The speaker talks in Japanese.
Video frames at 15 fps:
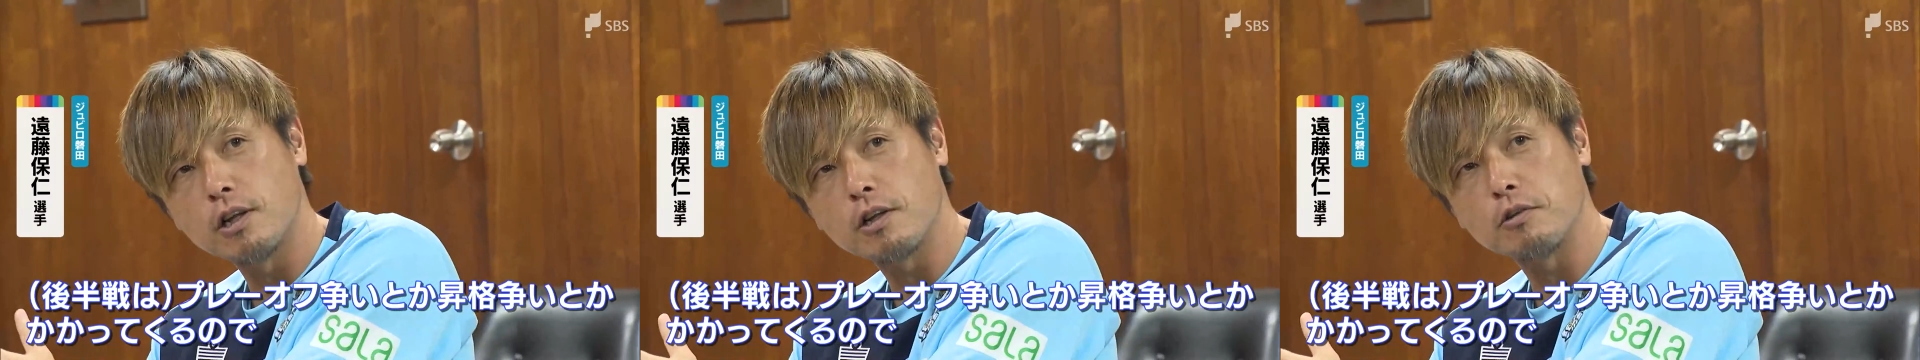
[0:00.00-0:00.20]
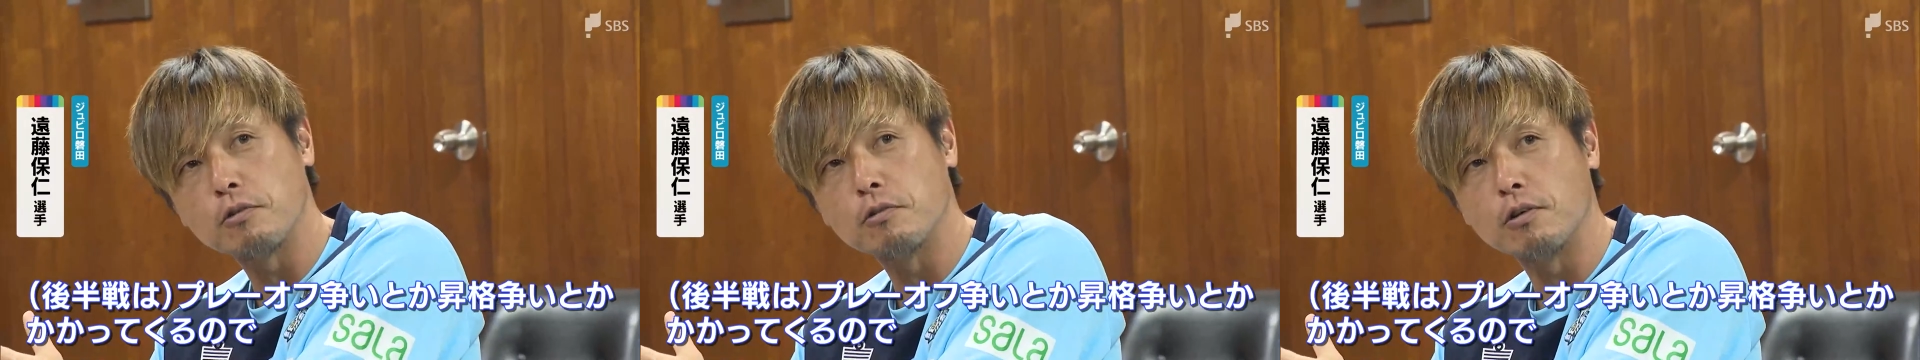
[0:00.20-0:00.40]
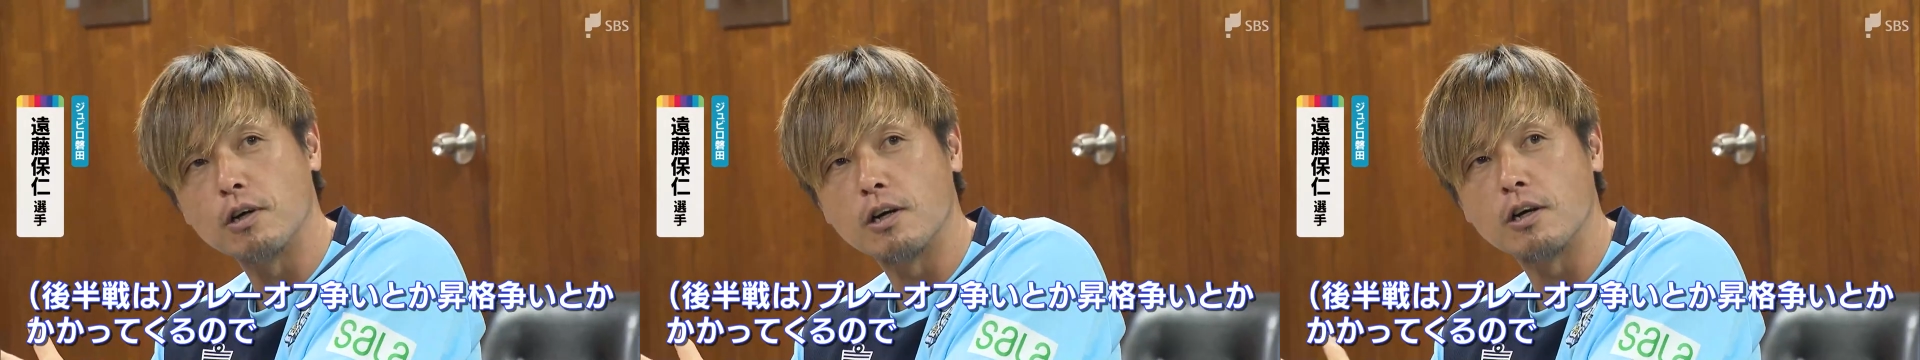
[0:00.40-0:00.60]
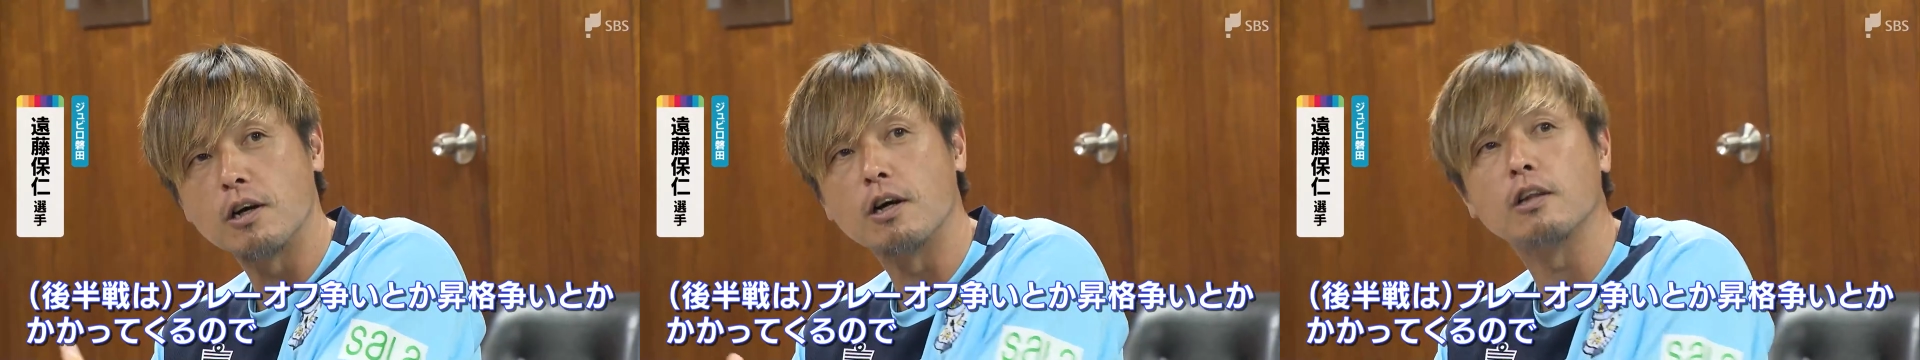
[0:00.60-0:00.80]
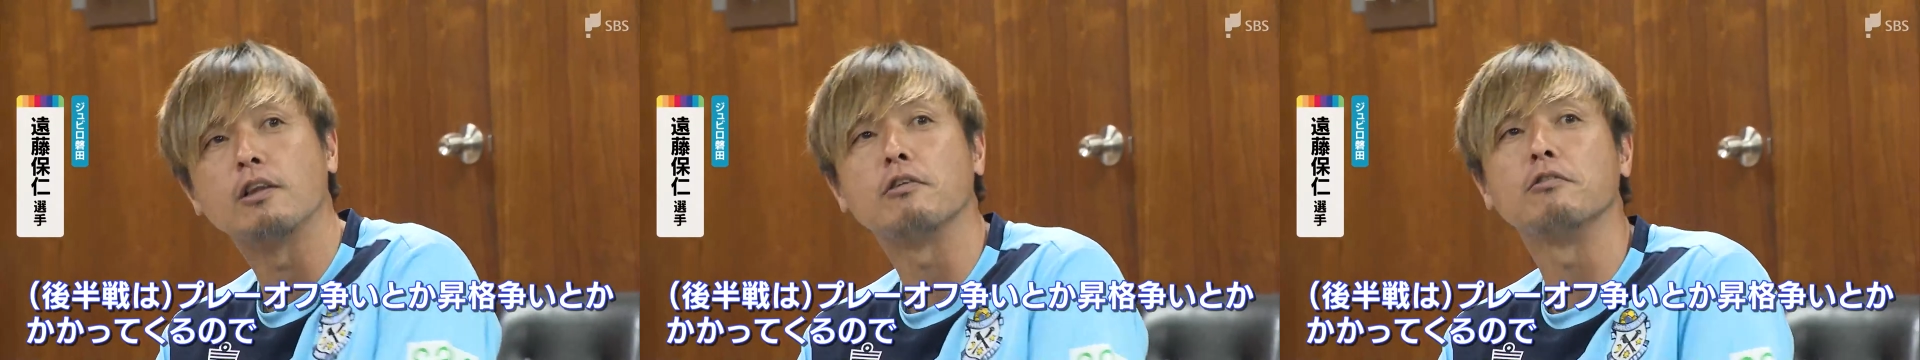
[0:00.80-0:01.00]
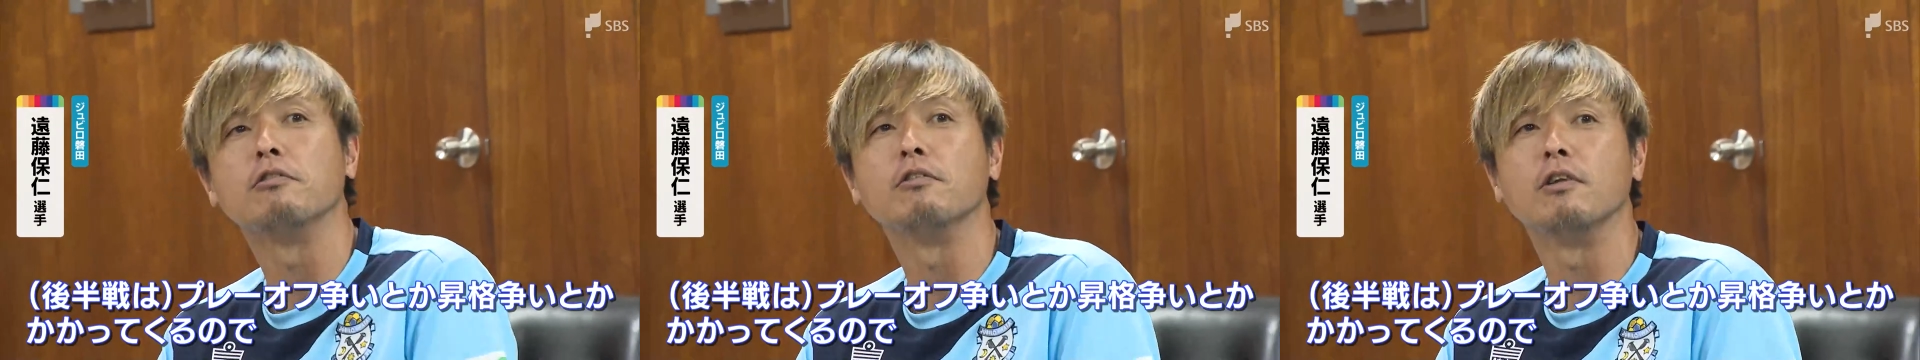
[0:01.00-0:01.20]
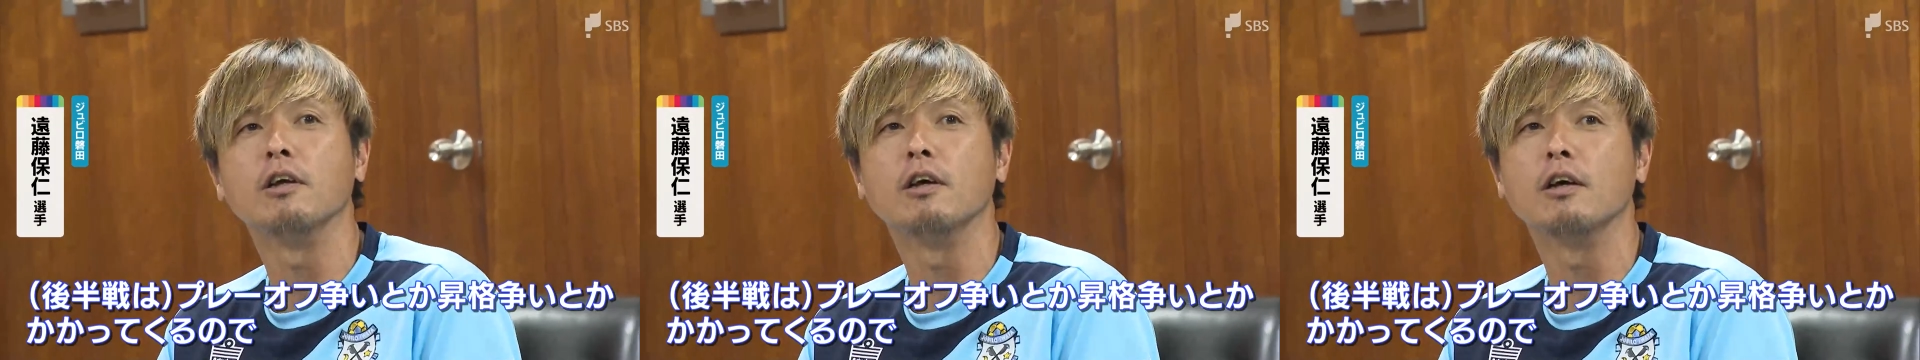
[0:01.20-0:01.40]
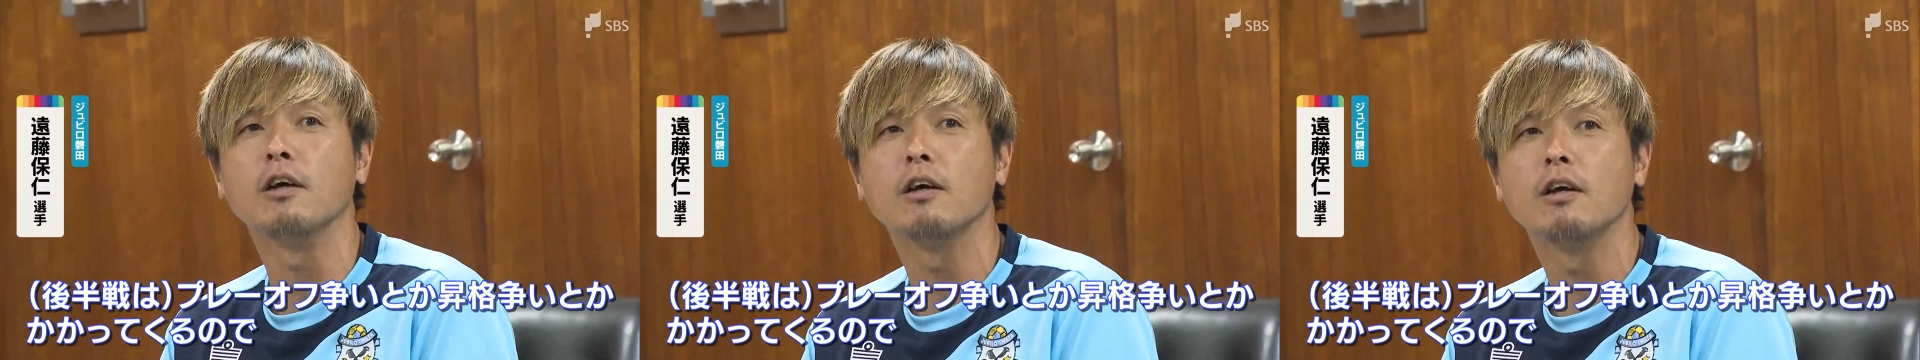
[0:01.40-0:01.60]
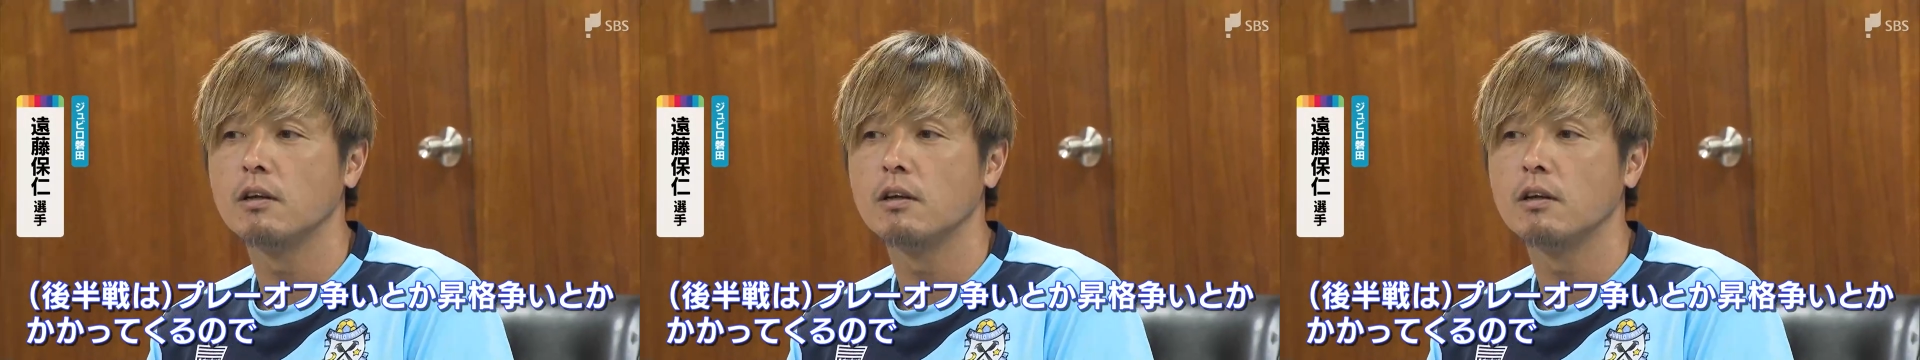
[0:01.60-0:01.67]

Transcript: 争いとかかかってくるんで、